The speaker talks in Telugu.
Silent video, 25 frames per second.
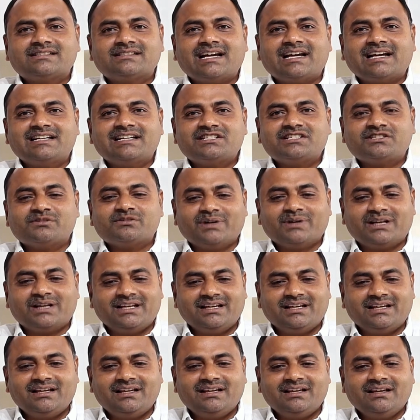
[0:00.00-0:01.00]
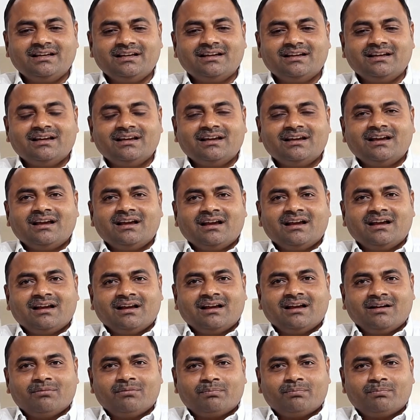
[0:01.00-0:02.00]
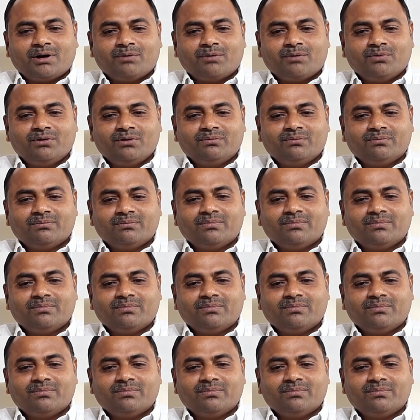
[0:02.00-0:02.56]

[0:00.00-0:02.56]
సాగించమని ఓకే ఇదంతా ఒకప్పటి మాట